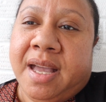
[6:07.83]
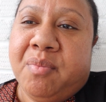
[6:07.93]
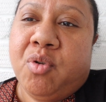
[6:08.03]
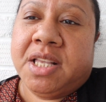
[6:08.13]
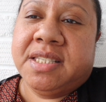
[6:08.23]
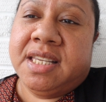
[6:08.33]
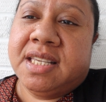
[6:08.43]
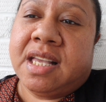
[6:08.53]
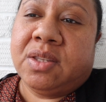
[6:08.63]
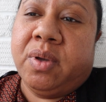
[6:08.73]
uh, bukan saja
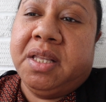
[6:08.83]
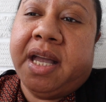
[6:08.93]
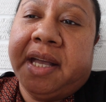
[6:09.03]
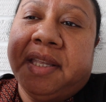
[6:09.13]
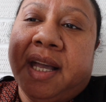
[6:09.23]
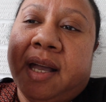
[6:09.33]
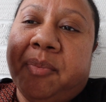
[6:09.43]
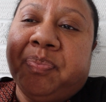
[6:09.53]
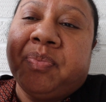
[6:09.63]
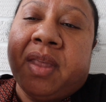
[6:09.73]
satu ini
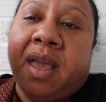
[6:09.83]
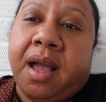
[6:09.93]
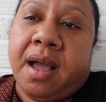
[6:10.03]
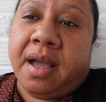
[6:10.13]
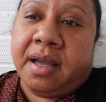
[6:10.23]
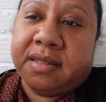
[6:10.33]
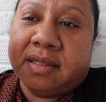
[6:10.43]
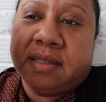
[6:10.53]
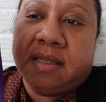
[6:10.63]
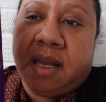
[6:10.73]
ada uh,
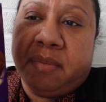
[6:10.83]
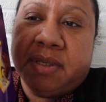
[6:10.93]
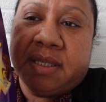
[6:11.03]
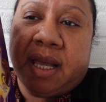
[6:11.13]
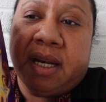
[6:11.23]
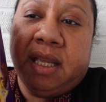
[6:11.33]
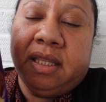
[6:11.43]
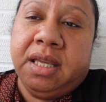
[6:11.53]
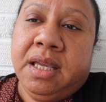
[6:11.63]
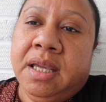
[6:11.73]
yang besar
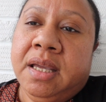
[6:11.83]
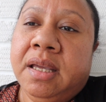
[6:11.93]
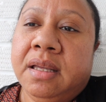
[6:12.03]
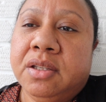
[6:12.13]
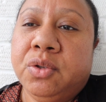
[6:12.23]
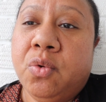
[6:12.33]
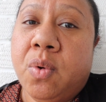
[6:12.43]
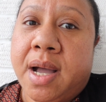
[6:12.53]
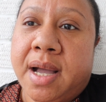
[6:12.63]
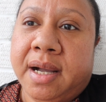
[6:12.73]
ini
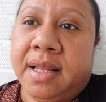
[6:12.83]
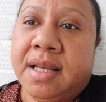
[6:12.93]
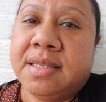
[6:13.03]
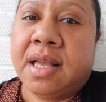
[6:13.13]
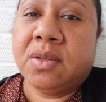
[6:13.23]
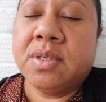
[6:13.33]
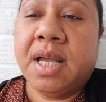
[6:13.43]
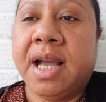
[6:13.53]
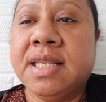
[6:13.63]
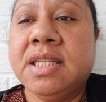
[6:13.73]
dua karena satu
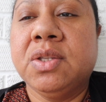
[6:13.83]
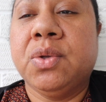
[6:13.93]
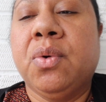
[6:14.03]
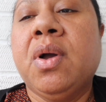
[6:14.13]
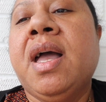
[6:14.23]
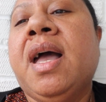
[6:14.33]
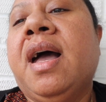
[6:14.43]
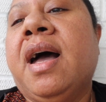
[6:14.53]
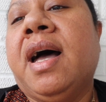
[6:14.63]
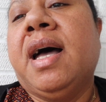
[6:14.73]
saya kasih untuk
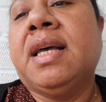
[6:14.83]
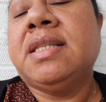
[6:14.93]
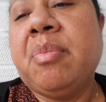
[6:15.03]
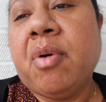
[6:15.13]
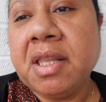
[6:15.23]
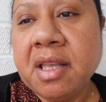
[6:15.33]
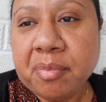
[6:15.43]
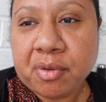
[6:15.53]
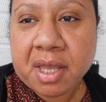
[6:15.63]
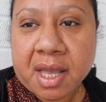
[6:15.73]
uh, saya
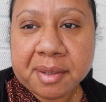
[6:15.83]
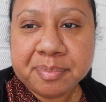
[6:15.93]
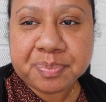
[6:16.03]
anak punya